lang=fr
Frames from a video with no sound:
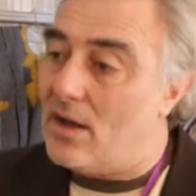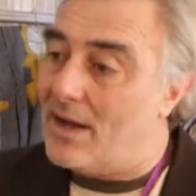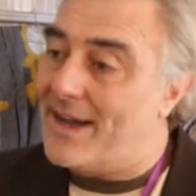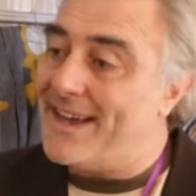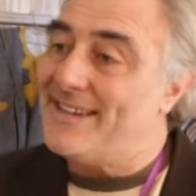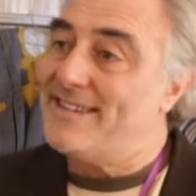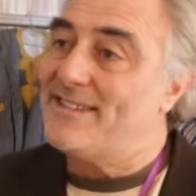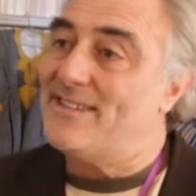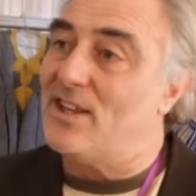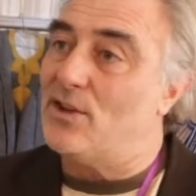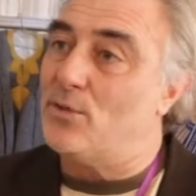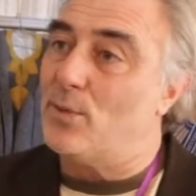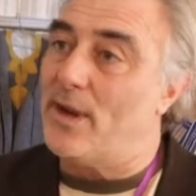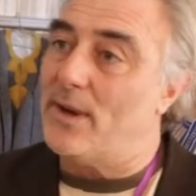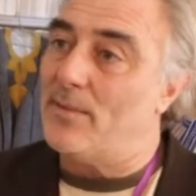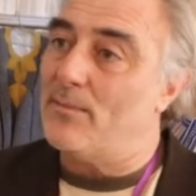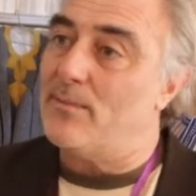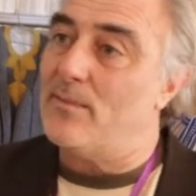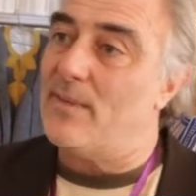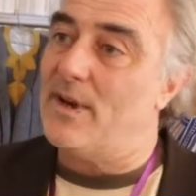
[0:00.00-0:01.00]

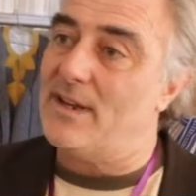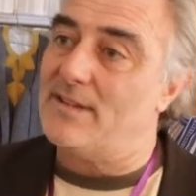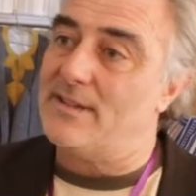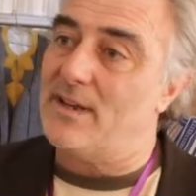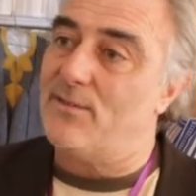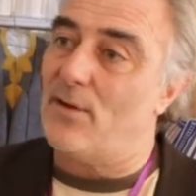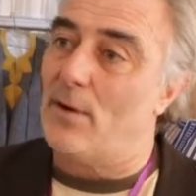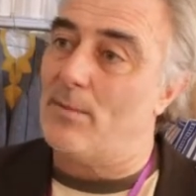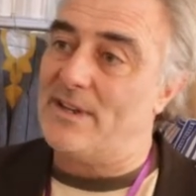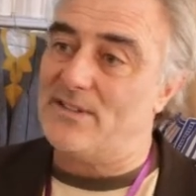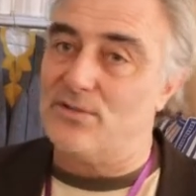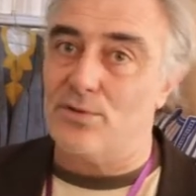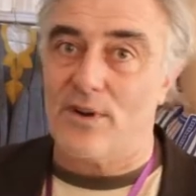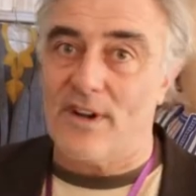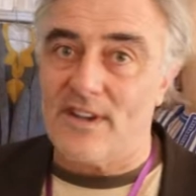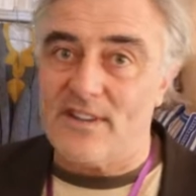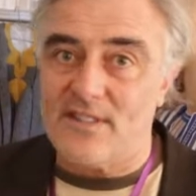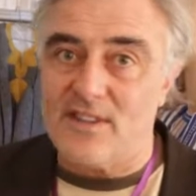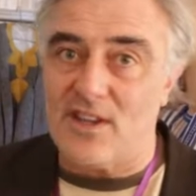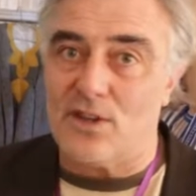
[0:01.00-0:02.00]
restituer les informations,
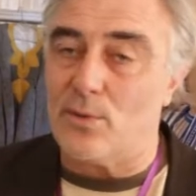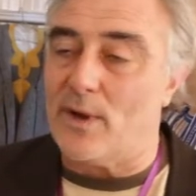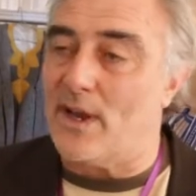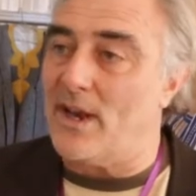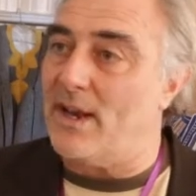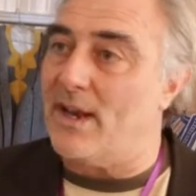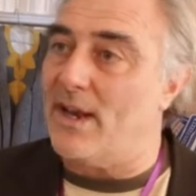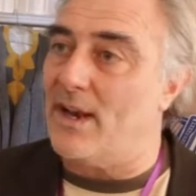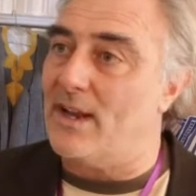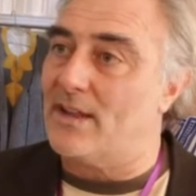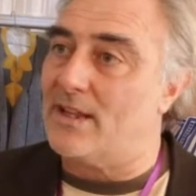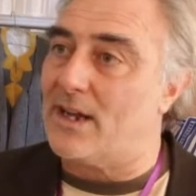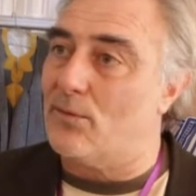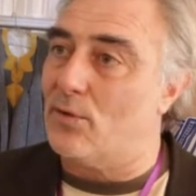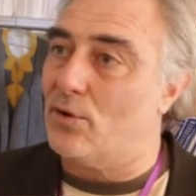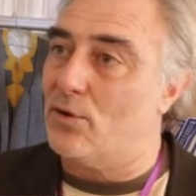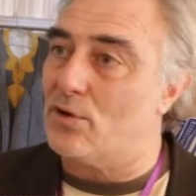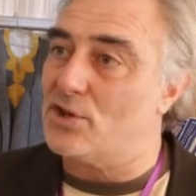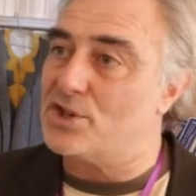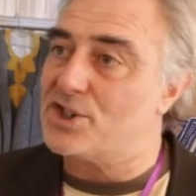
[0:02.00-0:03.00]
restituer les,
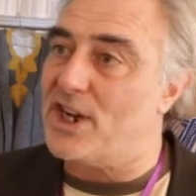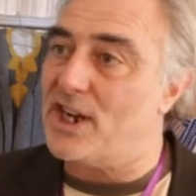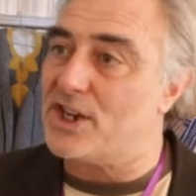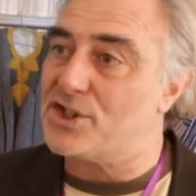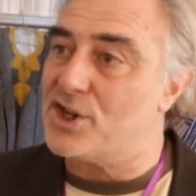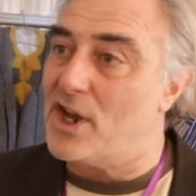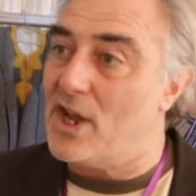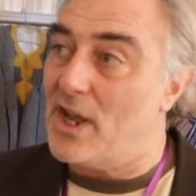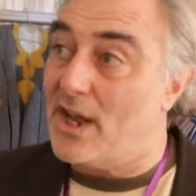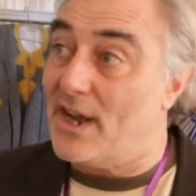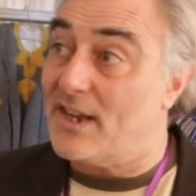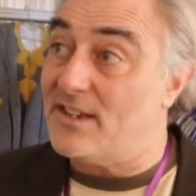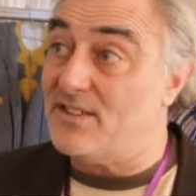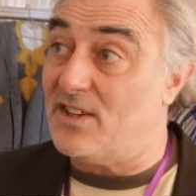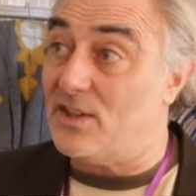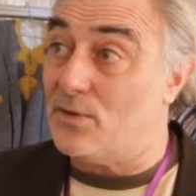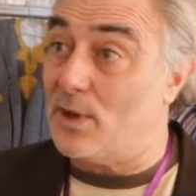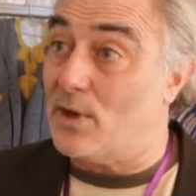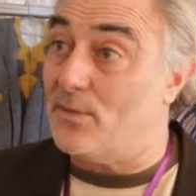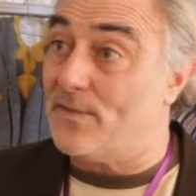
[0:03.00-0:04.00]
travaux de recherche,
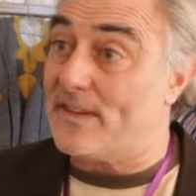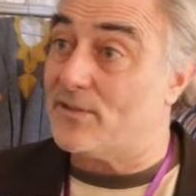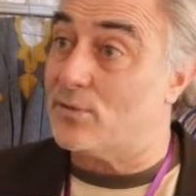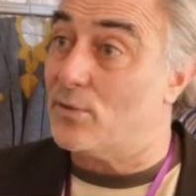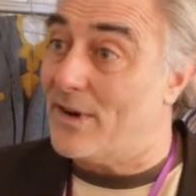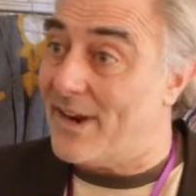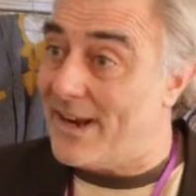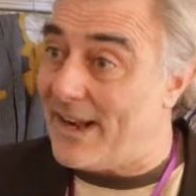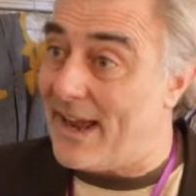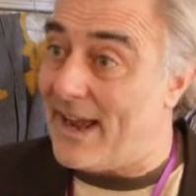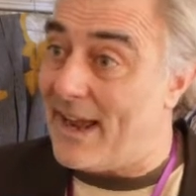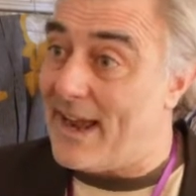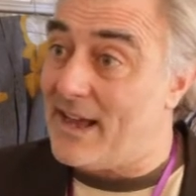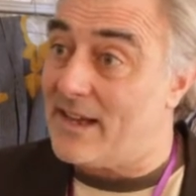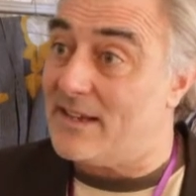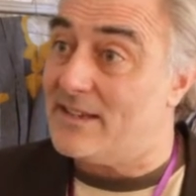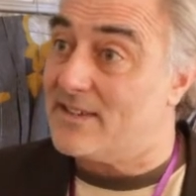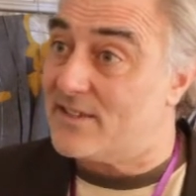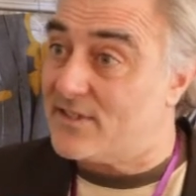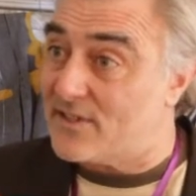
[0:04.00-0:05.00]
restituer de façon
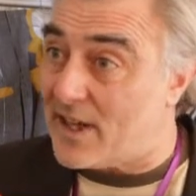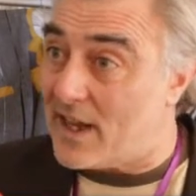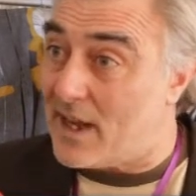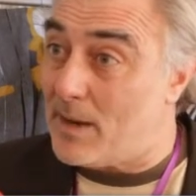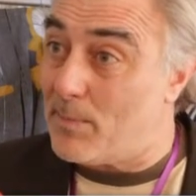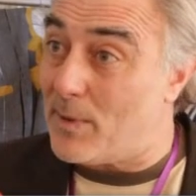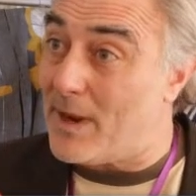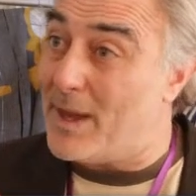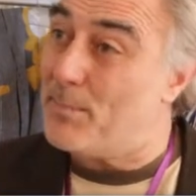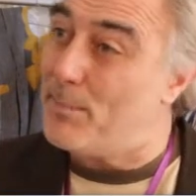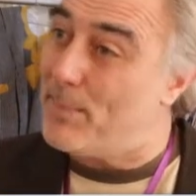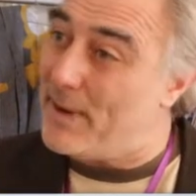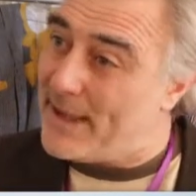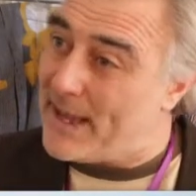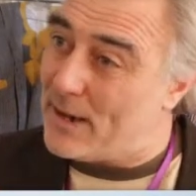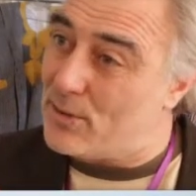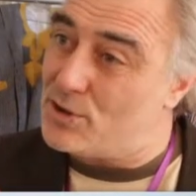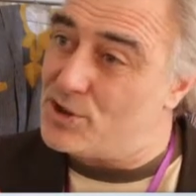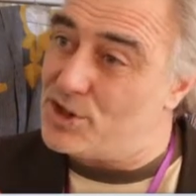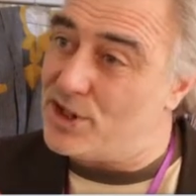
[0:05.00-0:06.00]
claire, simple,
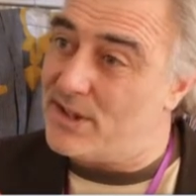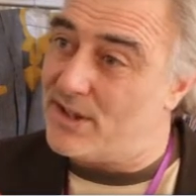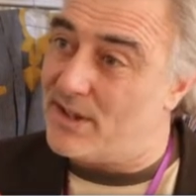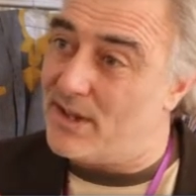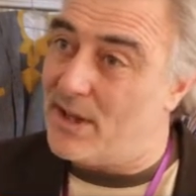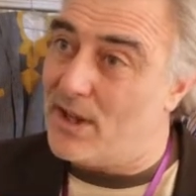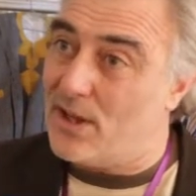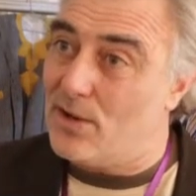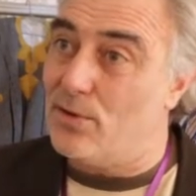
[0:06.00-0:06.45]
pédagogique.